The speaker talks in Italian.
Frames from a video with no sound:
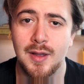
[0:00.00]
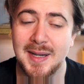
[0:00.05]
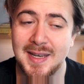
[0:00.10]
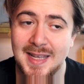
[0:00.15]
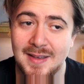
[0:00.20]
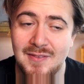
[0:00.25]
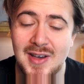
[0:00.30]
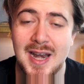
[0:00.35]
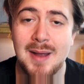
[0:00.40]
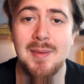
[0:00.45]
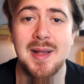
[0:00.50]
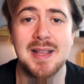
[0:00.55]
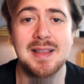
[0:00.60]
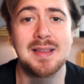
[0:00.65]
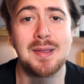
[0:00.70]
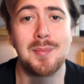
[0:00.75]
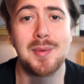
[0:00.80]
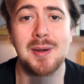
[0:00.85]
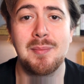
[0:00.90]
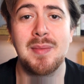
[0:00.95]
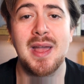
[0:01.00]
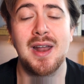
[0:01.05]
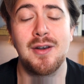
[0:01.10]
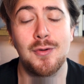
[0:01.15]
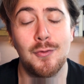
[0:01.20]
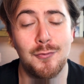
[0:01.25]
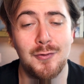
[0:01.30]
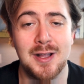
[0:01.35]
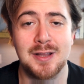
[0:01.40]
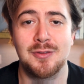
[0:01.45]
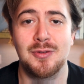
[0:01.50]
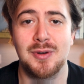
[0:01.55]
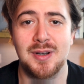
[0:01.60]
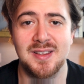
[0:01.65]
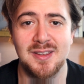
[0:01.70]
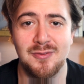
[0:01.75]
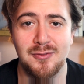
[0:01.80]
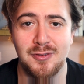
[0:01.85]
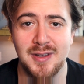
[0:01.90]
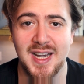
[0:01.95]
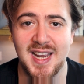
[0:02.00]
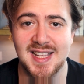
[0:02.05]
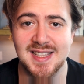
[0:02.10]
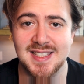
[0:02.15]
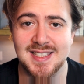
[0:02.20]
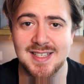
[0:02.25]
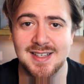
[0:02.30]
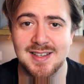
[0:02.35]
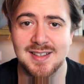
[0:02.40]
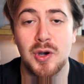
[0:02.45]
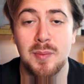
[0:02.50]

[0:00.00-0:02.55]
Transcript: perché veramente per me hanno fatto la differenza.